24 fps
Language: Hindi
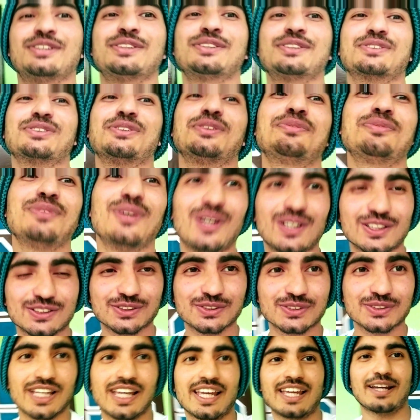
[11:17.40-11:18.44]
सो
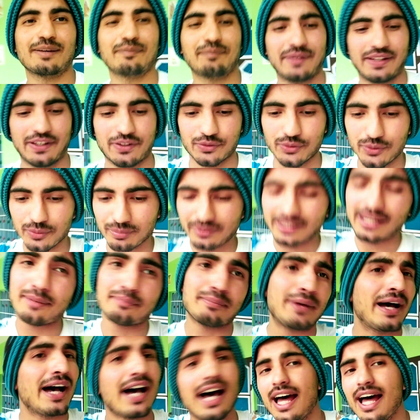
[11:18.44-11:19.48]
पहुंच चुके हैं अपने रूम
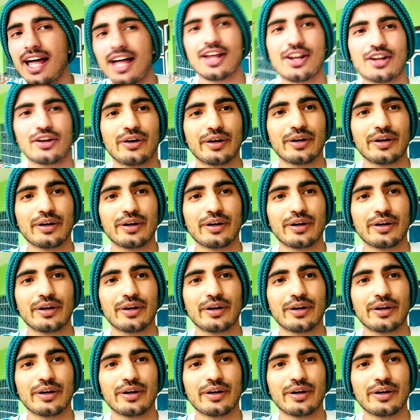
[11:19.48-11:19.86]
के बाहर